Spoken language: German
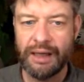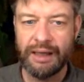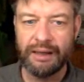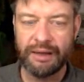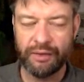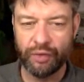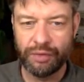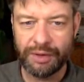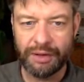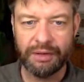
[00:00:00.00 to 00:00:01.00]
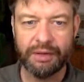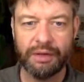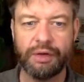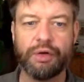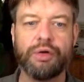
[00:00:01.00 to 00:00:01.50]
Dann drüber
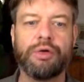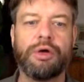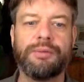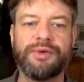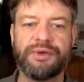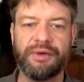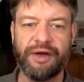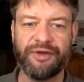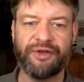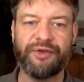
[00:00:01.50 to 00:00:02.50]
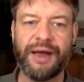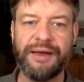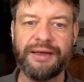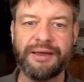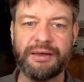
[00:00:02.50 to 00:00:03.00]
kommt etwas
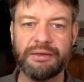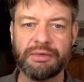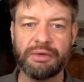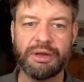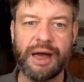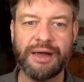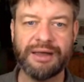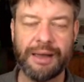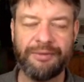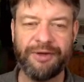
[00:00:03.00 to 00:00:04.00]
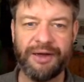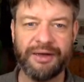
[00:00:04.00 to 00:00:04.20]
feinerer Gartenabfälle.